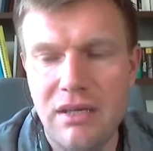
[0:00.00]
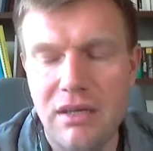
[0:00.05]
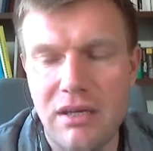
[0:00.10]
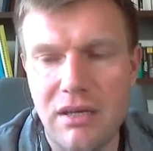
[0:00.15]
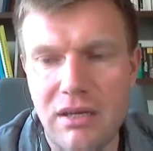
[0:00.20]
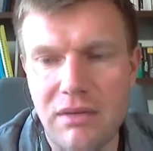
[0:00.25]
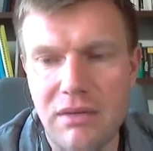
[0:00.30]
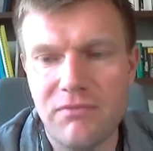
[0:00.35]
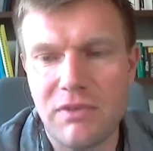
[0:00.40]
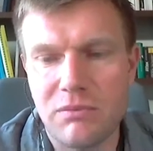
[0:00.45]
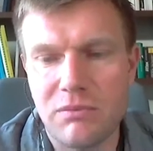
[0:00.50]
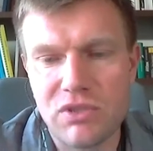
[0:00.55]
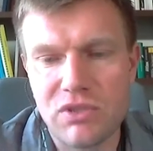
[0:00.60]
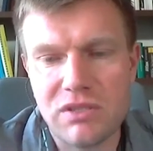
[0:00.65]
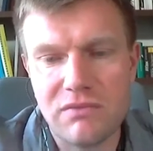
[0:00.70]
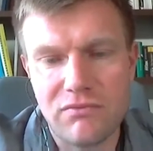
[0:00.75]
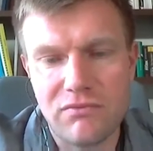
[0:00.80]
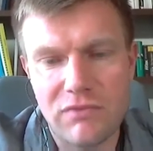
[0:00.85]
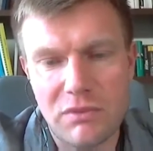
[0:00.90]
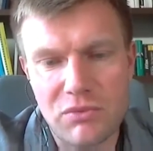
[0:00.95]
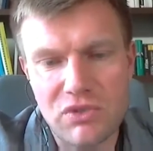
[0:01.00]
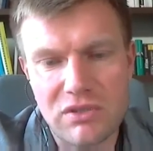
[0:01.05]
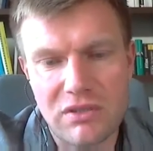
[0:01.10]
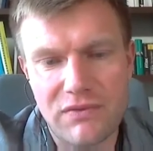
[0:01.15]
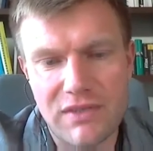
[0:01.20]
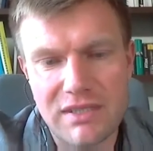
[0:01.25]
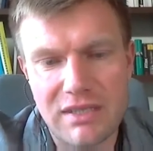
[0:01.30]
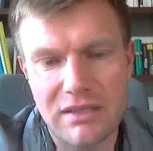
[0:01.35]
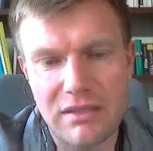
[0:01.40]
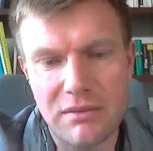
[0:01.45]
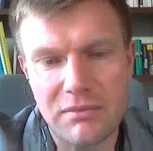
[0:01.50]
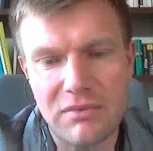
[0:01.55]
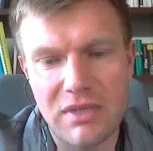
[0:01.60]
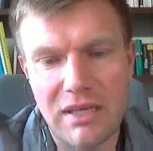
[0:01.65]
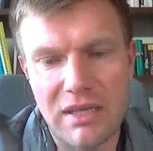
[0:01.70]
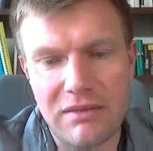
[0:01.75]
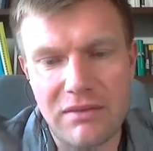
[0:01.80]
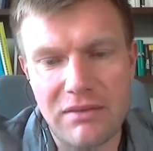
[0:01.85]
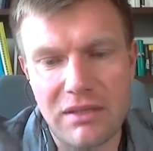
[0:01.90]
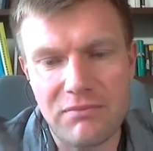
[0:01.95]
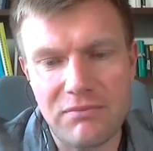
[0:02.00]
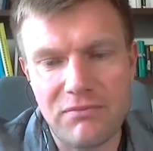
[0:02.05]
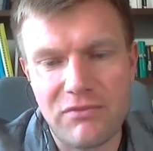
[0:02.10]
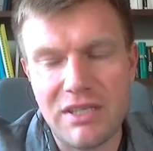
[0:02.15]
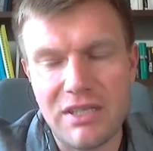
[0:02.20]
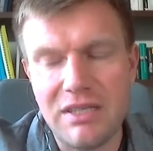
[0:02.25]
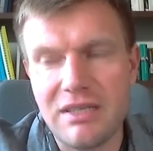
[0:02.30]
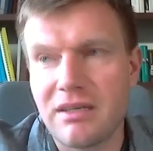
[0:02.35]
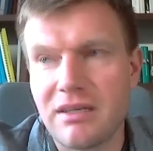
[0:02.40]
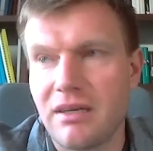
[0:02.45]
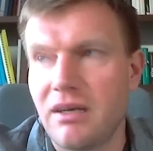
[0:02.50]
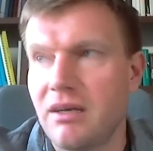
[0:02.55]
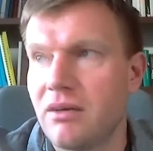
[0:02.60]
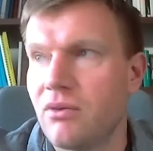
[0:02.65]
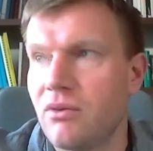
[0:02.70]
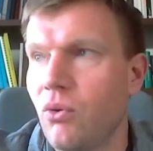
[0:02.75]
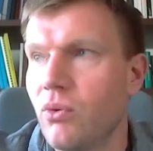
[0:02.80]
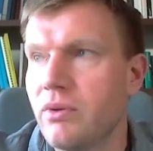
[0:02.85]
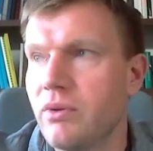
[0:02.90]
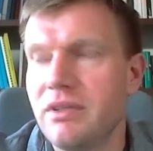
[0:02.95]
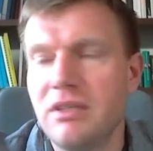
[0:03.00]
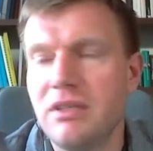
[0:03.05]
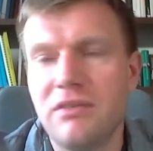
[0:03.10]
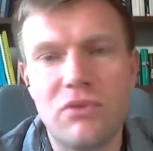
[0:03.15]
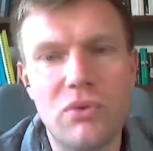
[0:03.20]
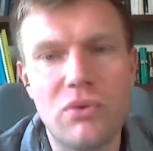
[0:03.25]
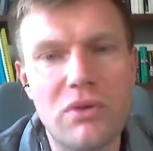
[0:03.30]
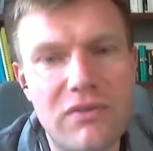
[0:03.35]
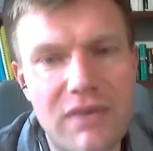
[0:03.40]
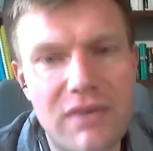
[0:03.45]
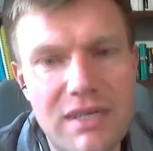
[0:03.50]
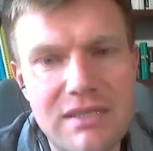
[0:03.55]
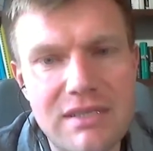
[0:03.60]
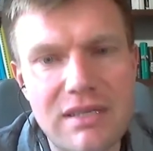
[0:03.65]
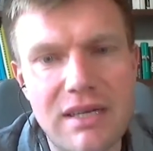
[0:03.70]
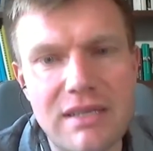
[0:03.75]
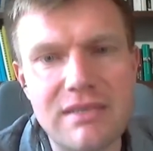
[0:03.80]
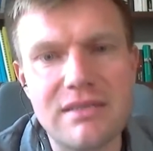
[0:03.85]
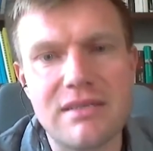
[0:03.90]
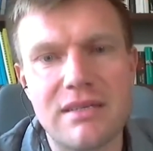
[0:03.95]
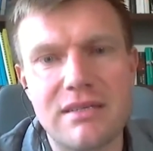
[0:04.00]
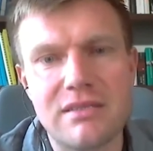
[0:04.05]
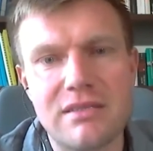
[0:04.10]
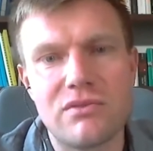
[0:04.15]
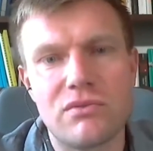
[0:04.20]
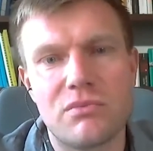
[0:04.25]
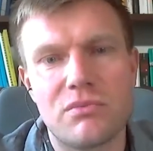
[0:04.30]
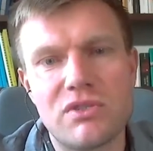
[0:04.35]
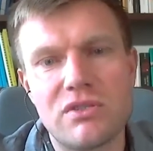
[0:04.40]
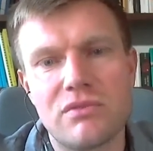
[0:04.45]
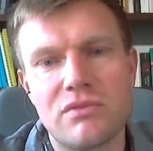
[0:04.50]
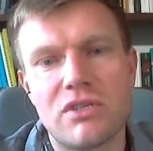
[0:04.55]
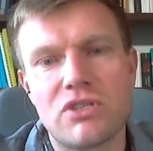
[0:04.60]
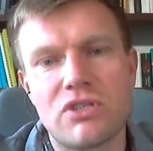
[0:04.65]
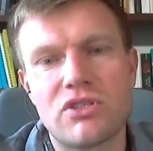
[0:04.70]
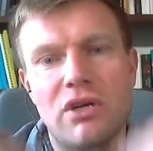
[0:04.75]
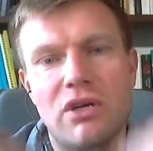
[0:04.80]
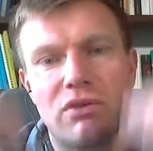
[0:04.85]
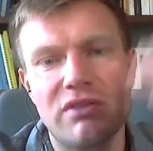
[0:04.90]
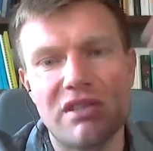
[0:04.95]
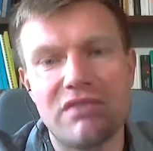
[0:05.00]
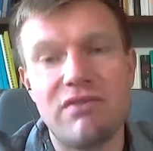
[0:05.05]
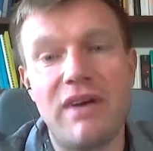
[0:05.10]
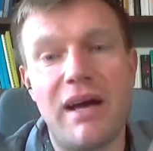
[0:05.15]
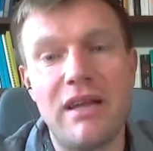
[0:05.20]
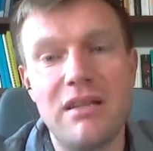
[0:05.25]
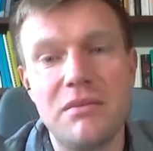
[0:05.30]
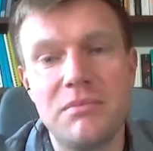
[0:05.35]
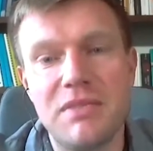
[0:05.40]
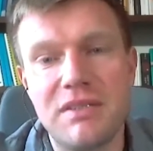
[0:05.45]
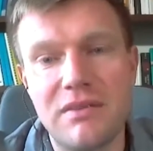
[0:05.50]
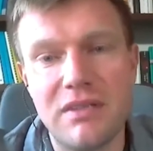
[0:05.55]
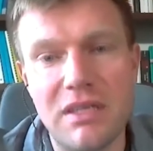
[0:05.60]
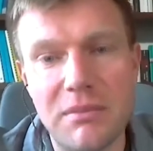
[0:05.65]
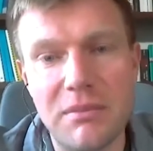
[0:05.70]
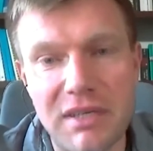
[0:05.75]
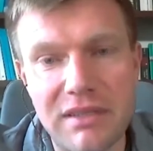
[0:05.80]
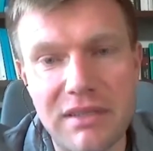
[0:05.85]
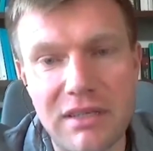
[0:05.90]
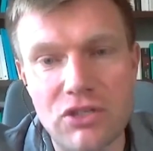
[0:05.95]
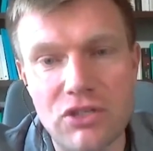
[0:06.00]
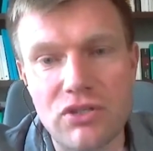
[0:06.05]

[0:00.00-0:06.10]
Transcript: ähm, wir, müssen, wir müssen quasi an einem, an einem weniger hohen Niveau quasi ansetzen und müssen jetzt schauen, dass wir alle mitnehmen an der